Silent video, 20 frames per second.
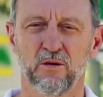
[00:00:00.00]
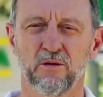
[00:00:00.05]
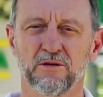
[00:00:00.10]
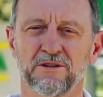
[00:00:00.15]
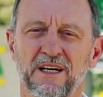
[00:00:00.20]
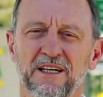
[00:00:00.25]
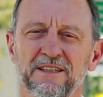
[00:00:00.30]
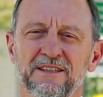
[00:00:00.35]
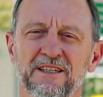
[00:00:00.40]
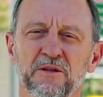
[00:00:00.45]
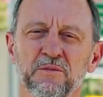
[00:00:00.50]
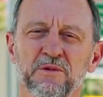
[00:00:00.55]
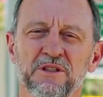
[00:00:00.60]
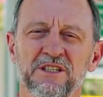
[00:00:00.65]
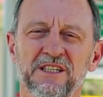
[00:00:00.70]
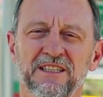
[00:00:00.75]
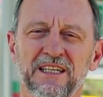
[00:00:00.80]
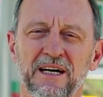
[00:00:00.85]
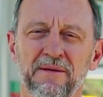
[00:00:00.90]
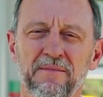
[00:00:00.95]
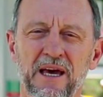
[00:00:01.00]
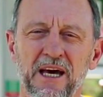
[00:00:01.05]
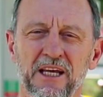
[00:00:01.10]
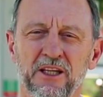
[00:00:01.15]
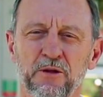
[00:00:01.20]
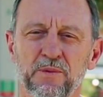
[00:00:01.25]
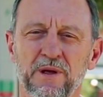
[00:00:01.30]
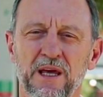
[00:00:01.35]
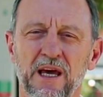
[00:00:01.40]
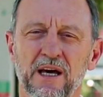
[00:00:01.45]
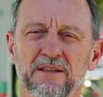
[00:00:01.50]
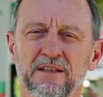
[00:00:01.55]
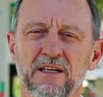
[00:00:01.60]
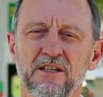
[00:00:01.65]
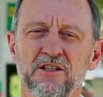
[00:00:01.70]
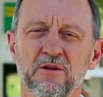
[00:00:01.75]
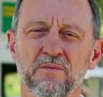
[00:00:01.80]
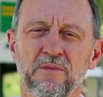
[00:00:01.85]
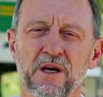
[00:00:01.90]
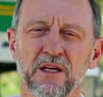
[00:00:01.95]
Contratamos Itamed porque é
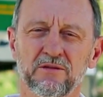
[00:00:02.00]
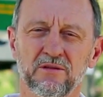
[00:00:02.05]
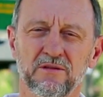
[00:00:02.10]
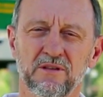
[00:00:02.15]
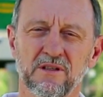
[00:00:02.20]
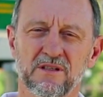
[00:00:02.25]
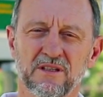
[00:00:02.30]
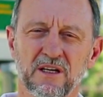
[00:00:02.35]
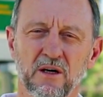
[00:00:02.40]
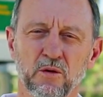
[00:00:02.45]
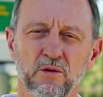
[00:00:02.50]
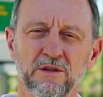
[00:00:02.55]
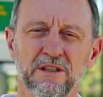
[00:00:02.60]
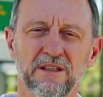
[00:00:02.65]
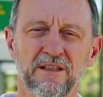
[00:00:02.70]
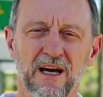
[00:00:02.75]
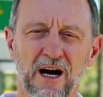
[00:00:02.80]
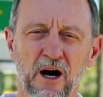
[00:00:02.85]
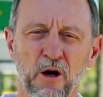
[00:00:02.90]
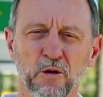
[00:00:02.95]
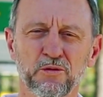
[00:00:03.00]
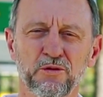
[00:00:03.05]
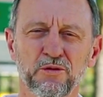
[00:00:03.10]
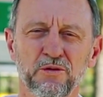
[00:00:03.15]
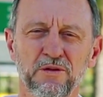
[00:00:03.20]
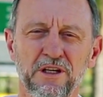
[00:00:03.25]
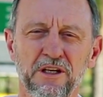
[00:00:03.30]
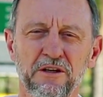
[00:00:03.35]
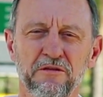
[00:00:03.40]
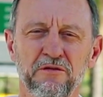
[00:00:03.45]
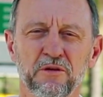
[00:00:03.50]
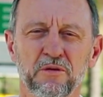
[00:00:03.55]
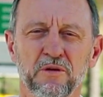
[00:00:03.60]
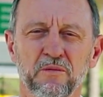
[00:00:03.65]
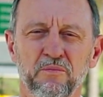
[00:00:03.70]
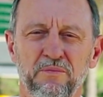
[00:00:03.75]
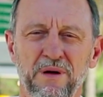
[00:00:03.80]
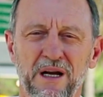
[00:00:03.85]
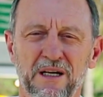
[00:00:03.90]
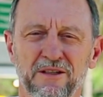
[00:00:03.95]
atendimento de saúde de alto
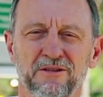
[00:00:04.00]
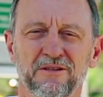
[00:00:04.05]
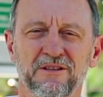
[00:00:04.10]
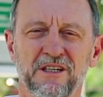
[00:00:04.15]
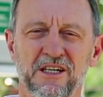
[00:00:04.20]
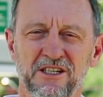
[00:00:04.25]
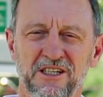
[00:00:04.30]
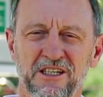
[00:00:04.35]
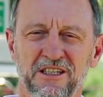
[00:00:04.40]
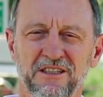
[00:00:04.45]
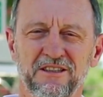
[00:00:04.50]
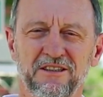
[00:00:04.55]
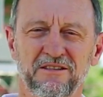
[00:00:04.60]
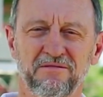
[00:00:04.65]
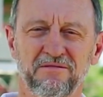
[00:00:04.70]
nível perto da gente.